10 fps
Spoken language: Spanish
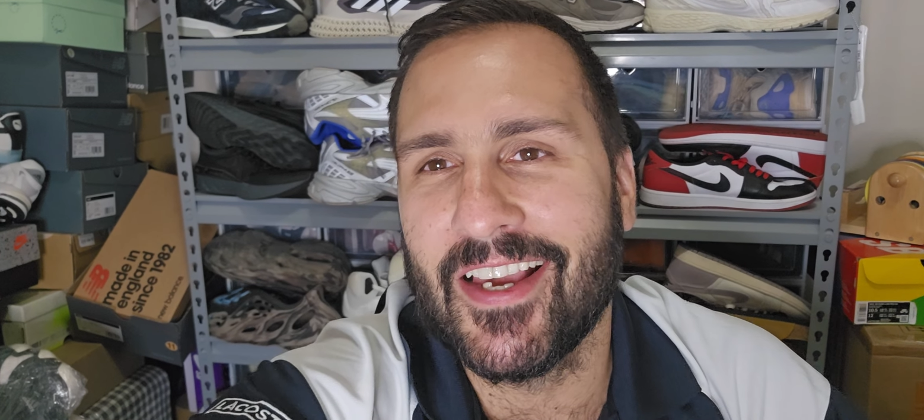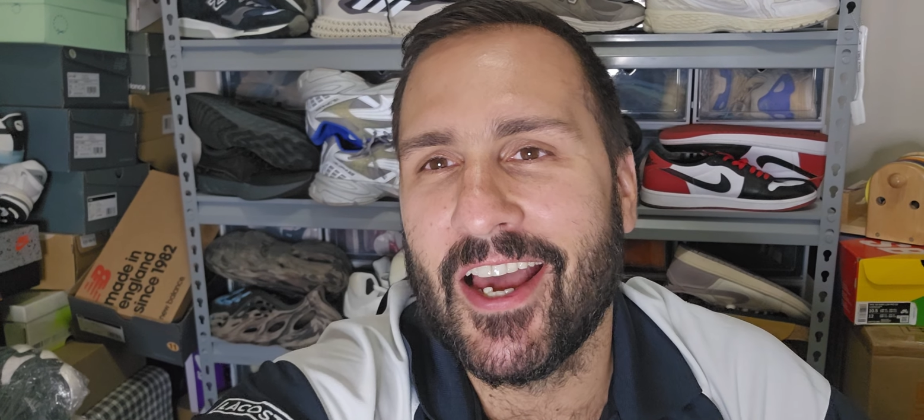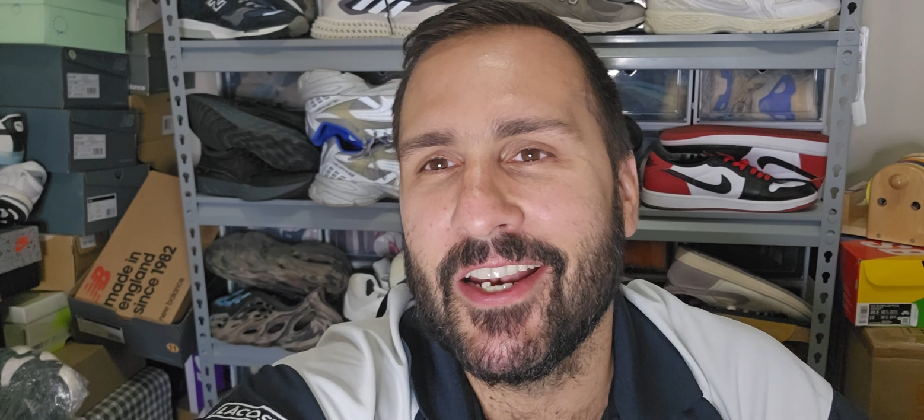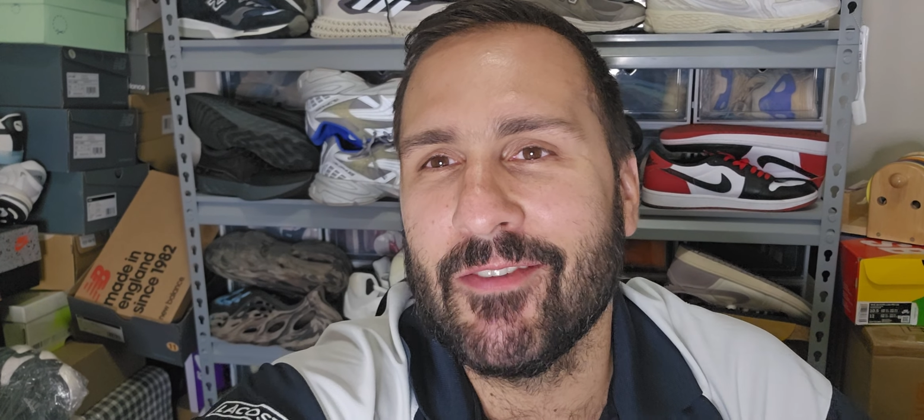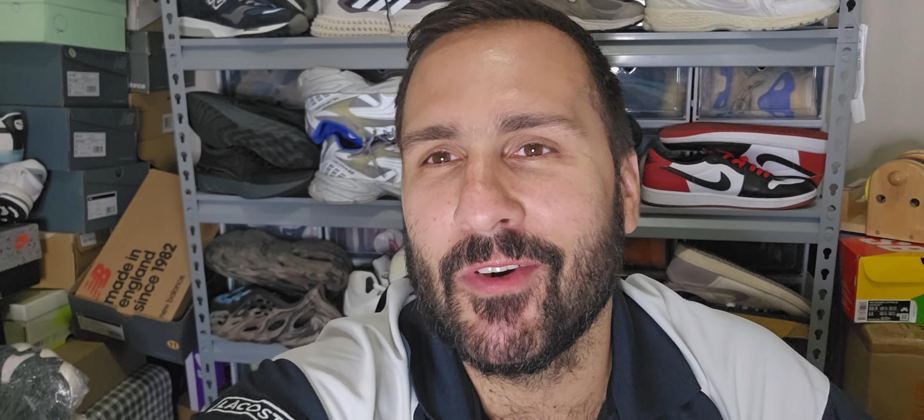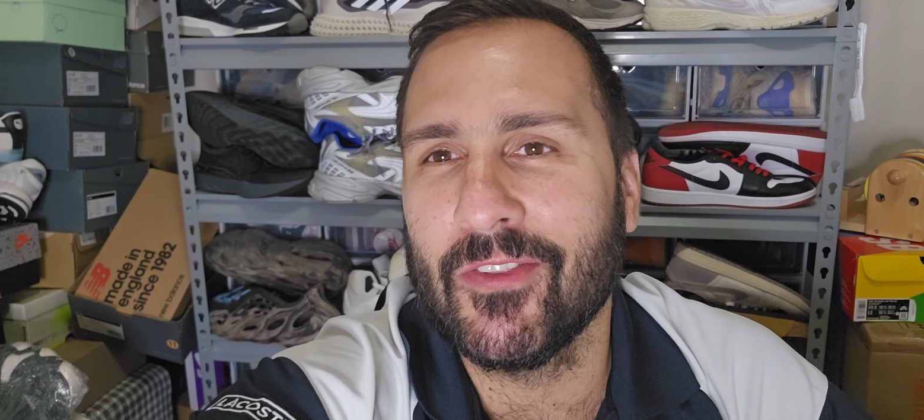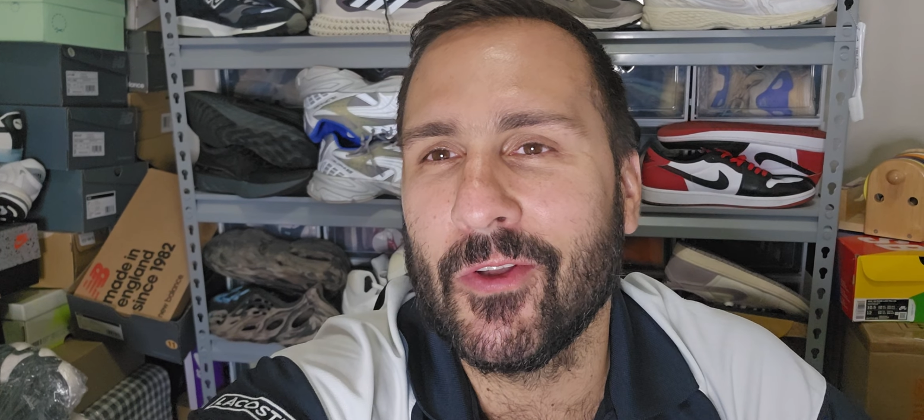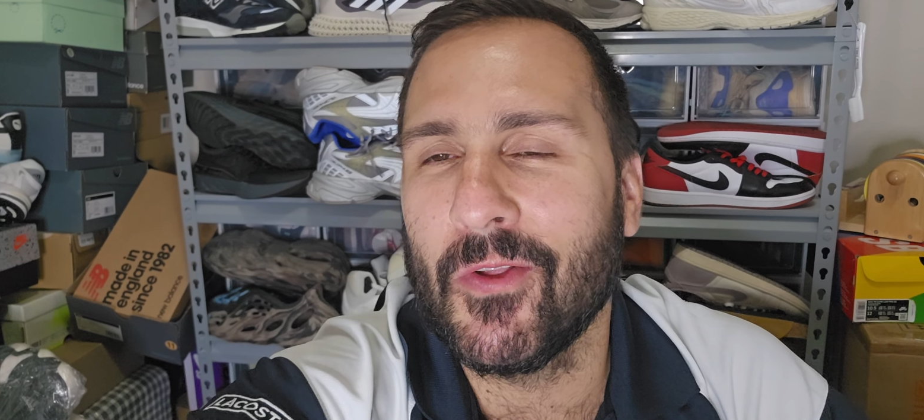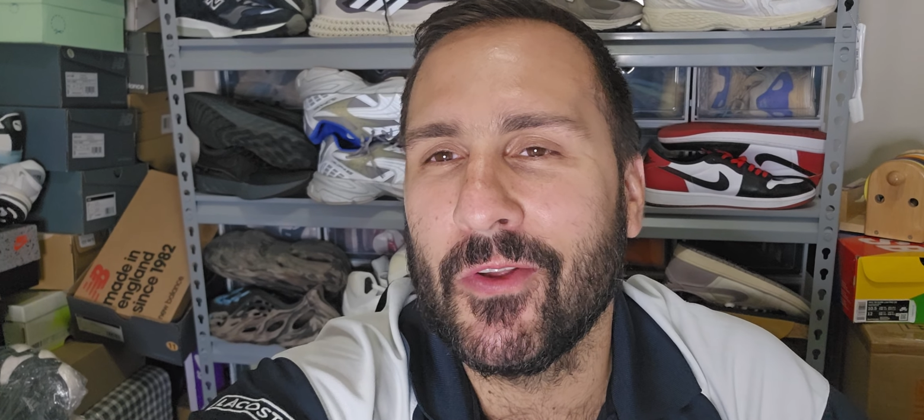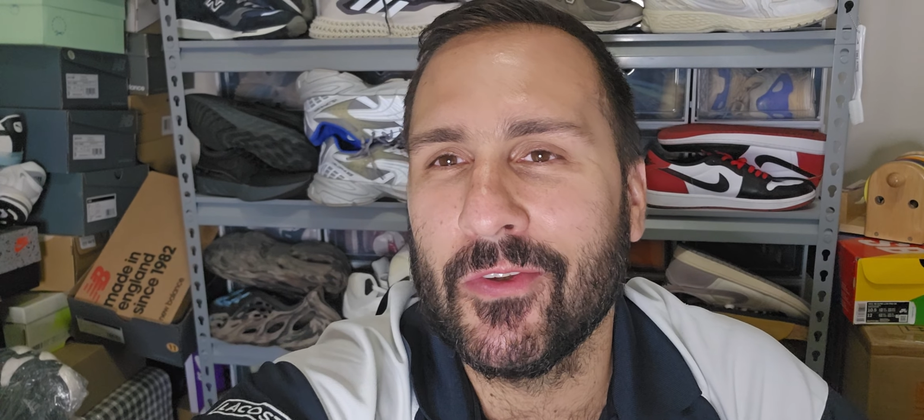Ánimo a
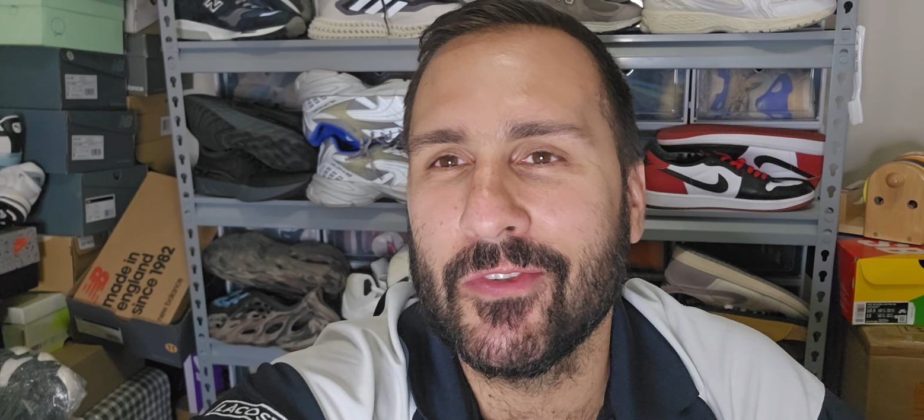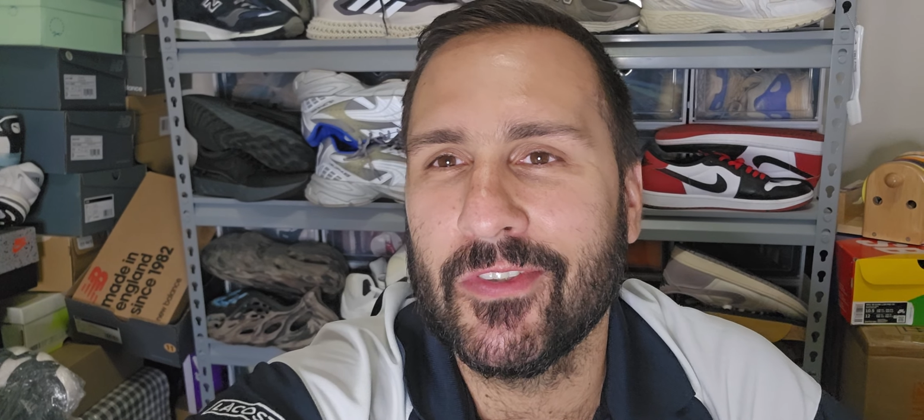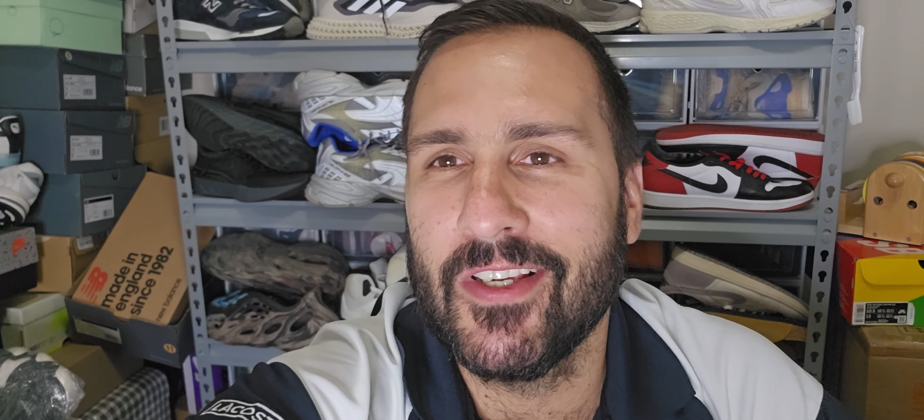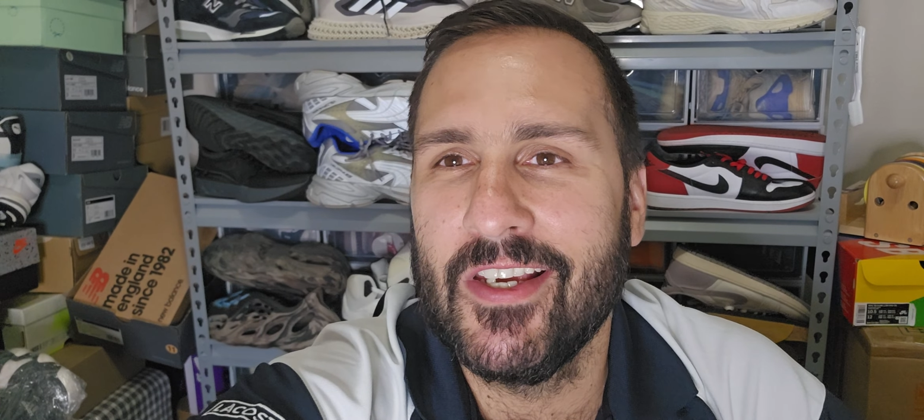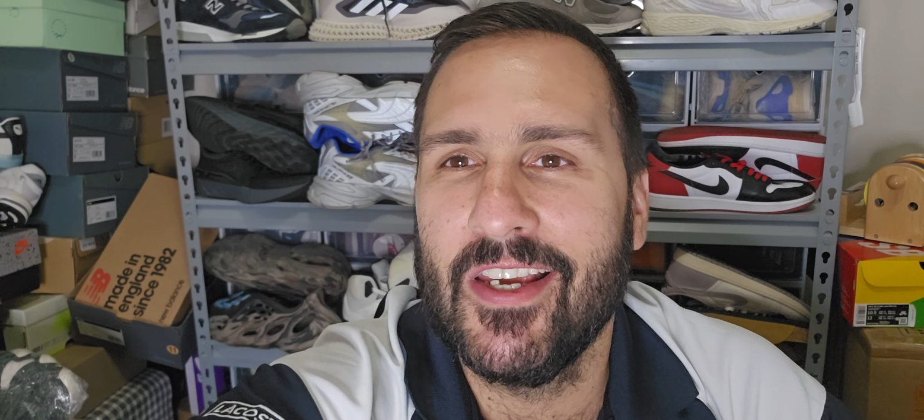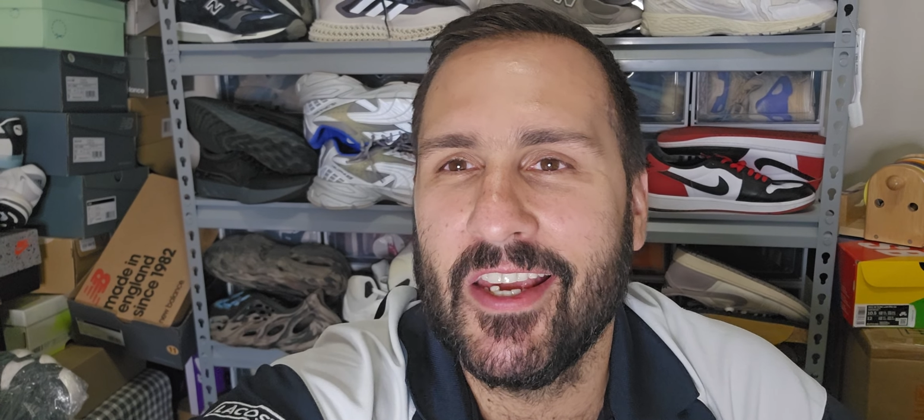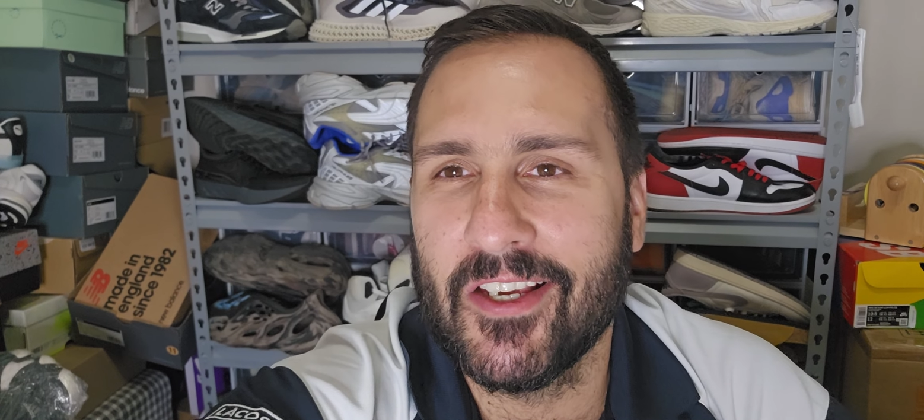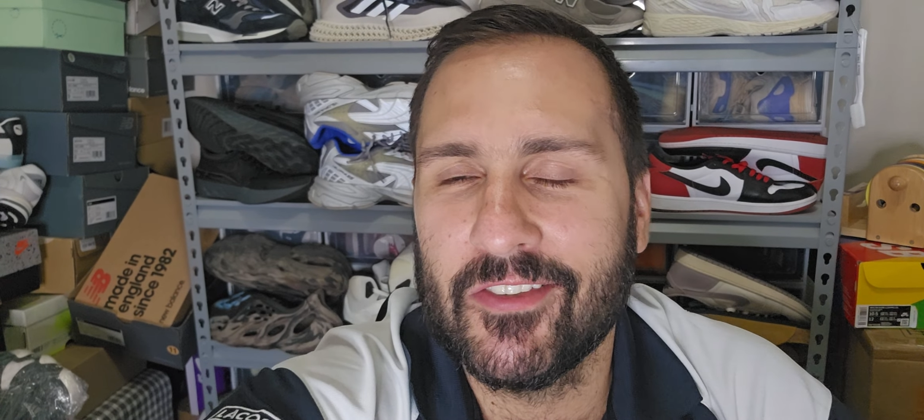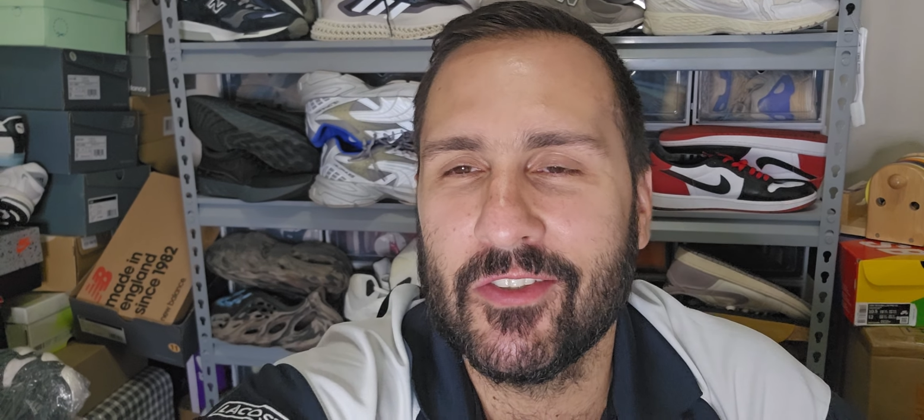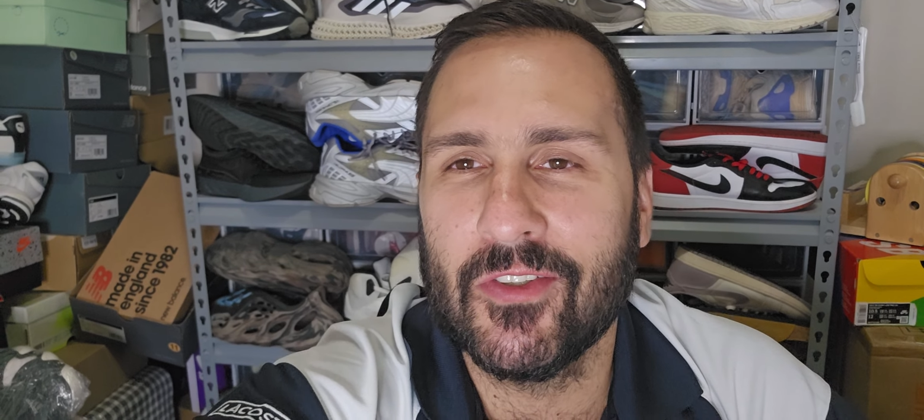todos,
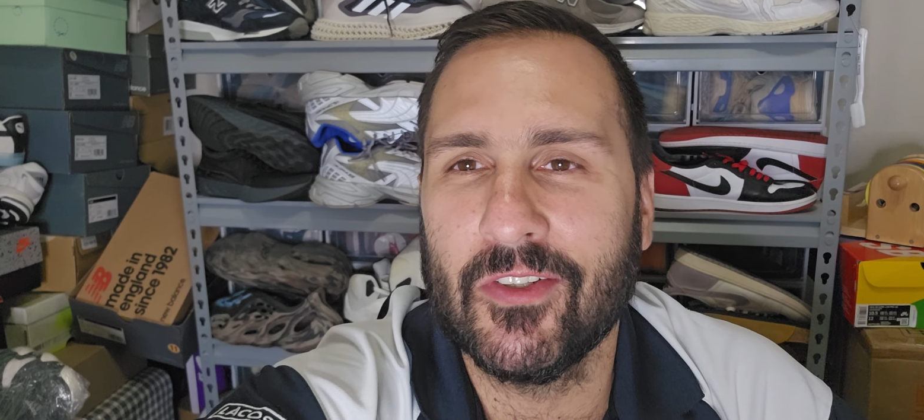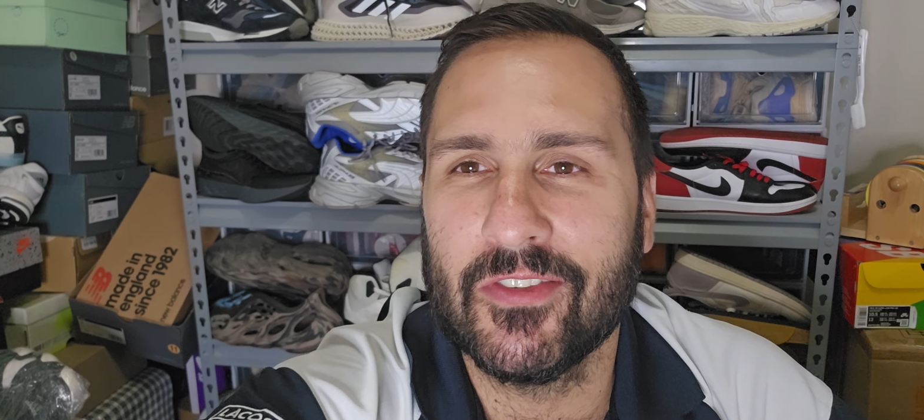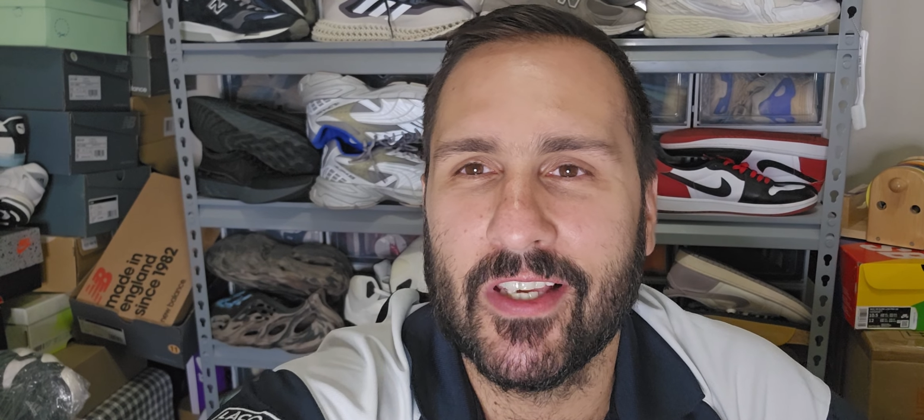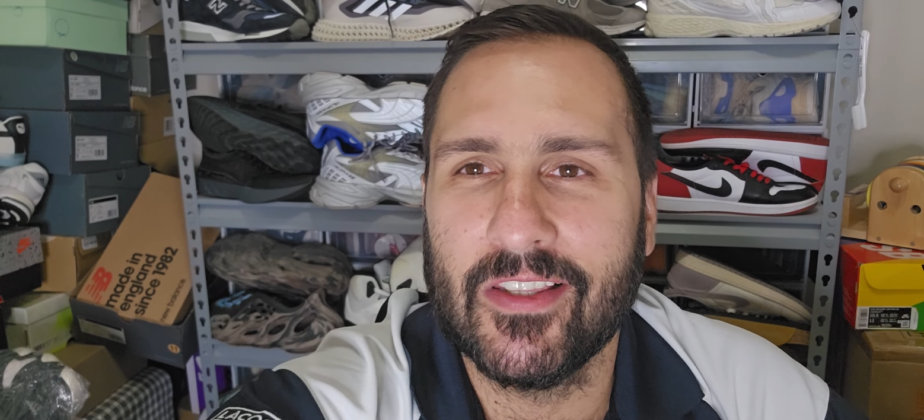éxito en los que